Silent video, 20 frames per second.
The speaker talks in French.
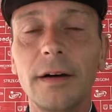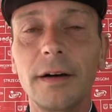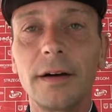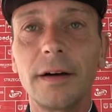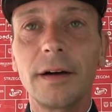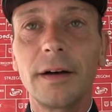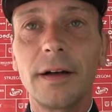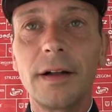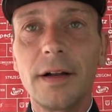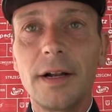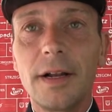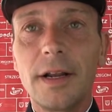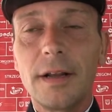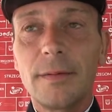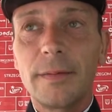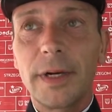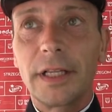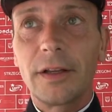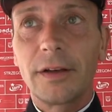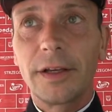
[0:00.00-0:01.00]
Euh,
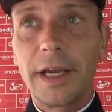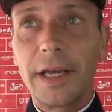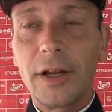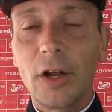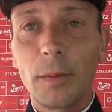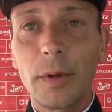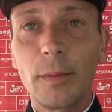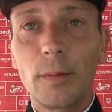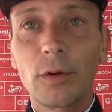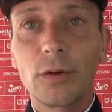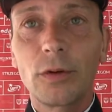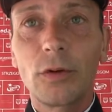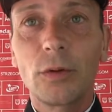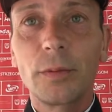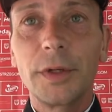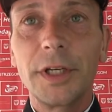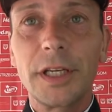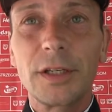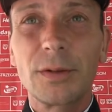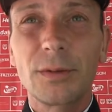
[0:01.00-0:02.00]
maintenant, il y a énormément de
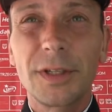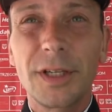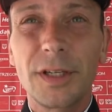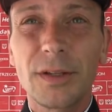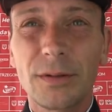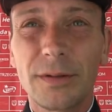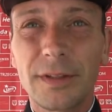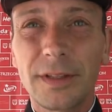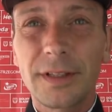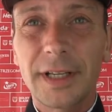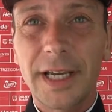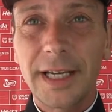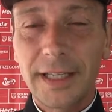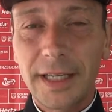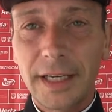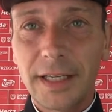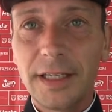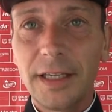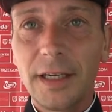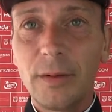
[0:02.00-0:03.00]
combinaisons qui sont très
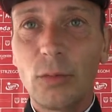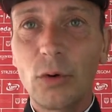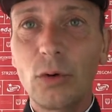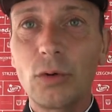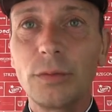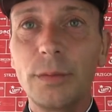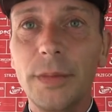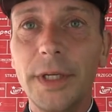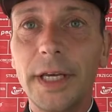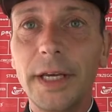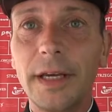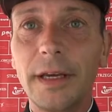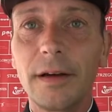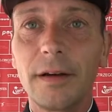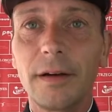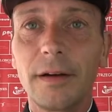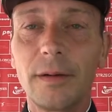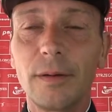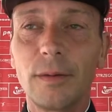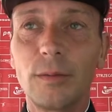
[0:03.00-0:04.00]
techniques, beaucoup de biais,
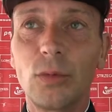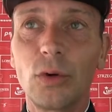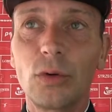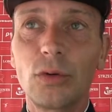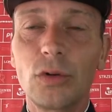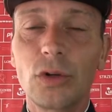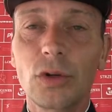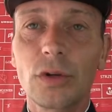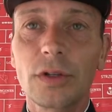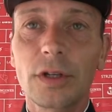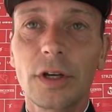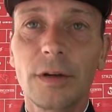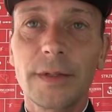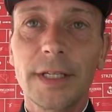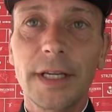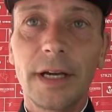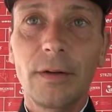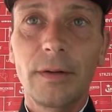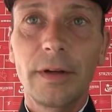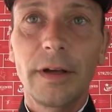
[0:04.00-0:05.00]
euh, beaucoup de choses comme
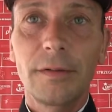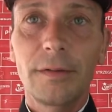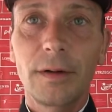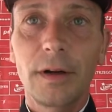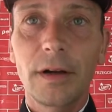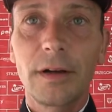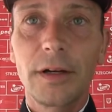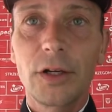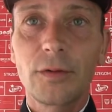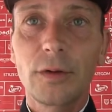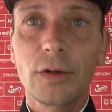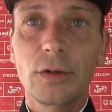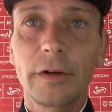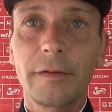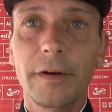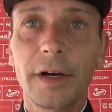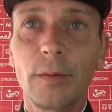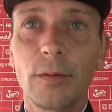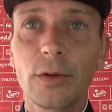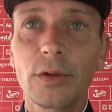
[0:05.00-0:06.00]
ça où il va falloir que les chevaux
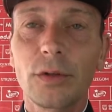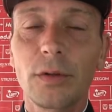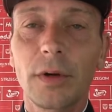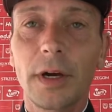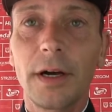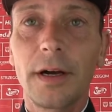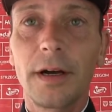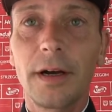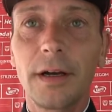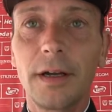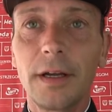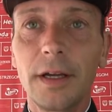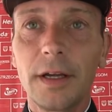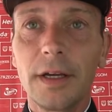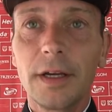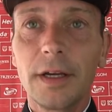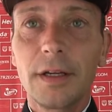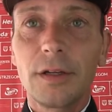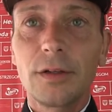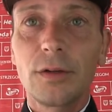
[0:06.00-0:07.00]
soient vraiment sur un,
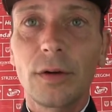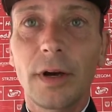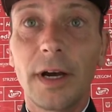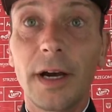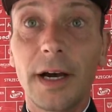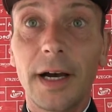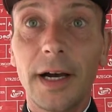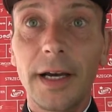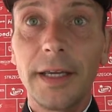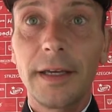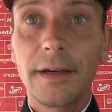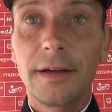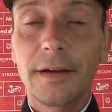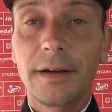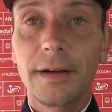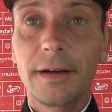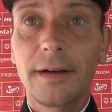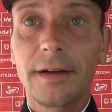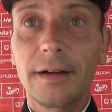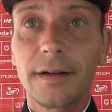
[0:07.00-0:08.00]
sur un rail.
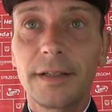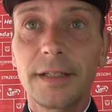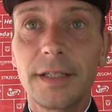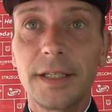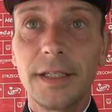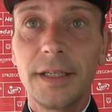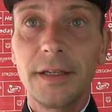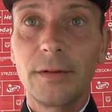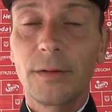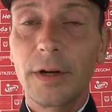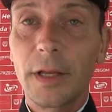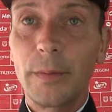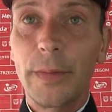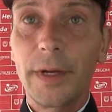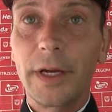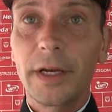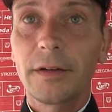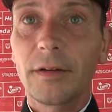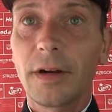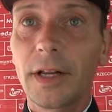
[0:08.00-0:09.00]
Euh, si on les
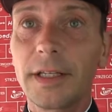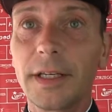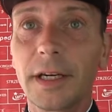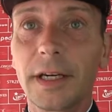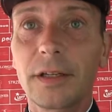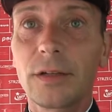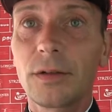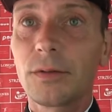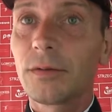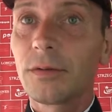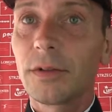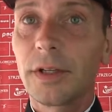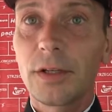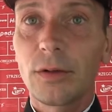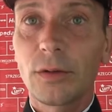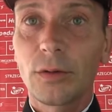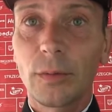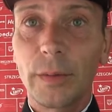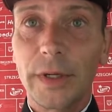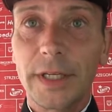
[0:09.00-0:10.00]
perd dans la direction, on est
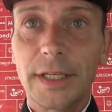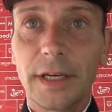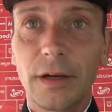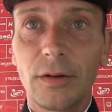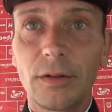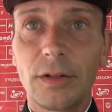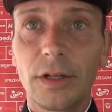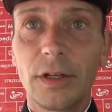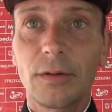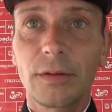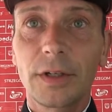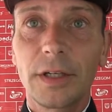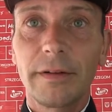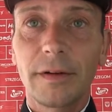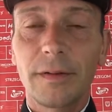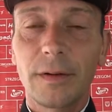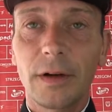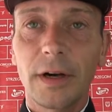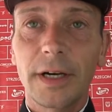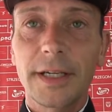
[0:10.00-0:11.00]
sûr de passer à côté, donc il
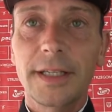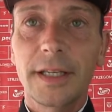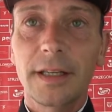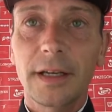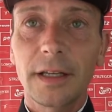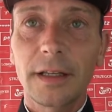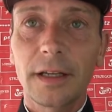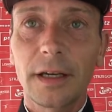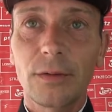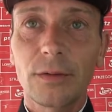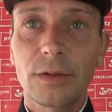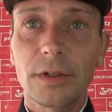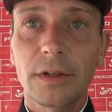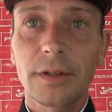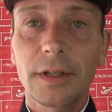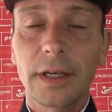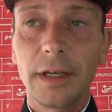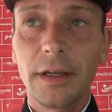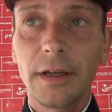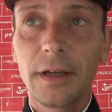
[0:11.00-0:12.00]
va falloir rester très très
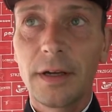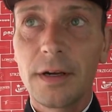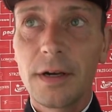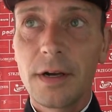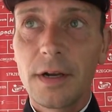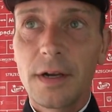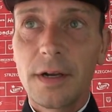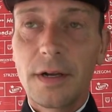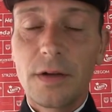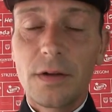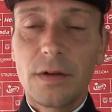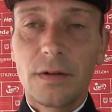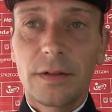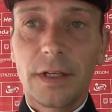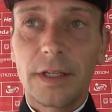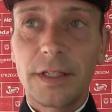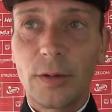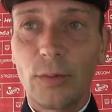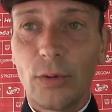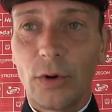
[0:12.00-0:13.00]
concentré.
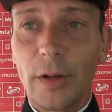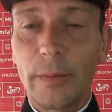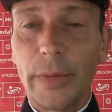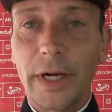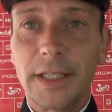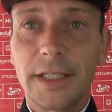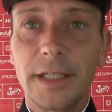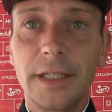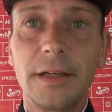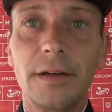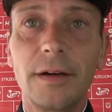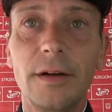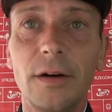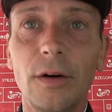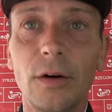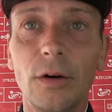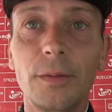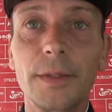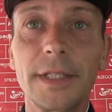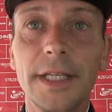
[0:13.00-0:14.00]
Ça, c'est pour la partie
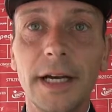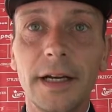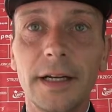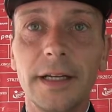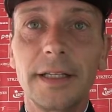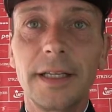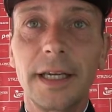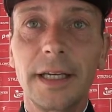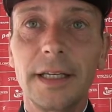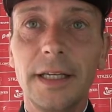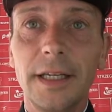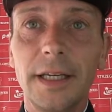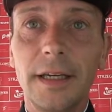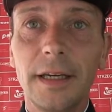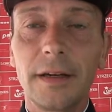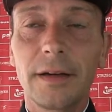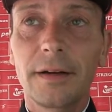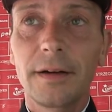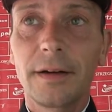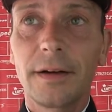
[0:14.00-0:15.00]
obstacles et techniques.